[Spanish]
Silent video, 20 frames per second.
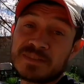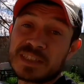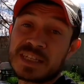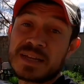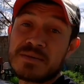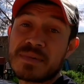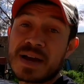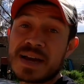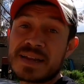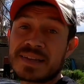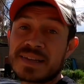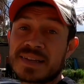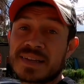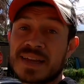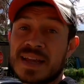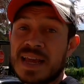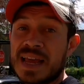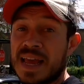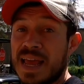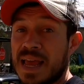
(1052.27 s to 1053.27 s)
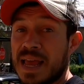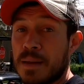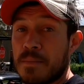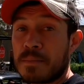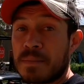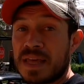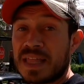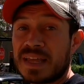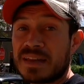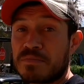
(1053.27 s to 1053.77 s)
sin más,
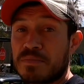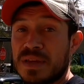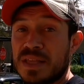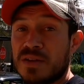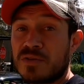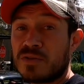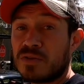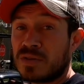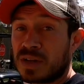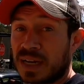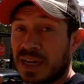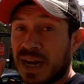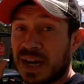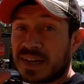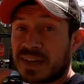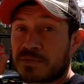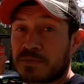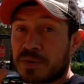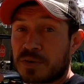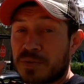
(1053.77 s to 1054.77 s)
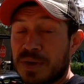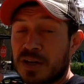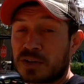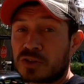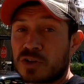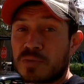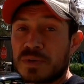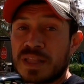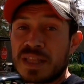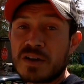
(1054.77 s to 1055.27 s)
me despido. Gracias por ver
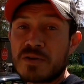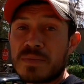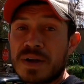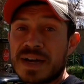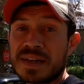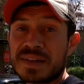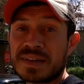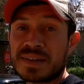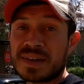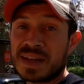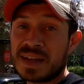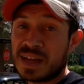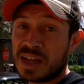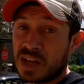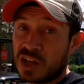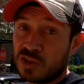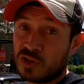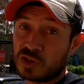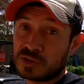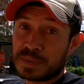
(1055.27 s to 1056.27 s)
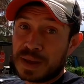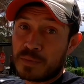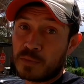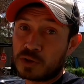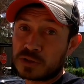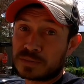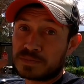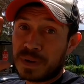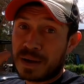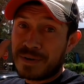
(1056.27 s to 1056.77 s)
otro video más. Nos
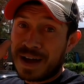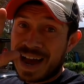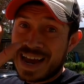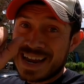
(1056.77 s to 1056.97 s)
vemos. Bye